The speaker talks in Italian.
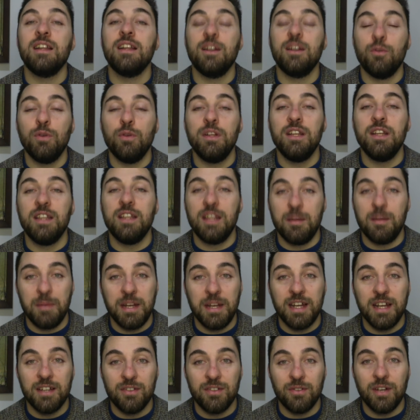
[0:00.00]
a quel
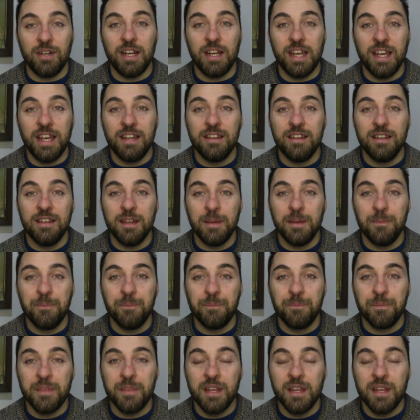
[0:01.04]
determinato cliente?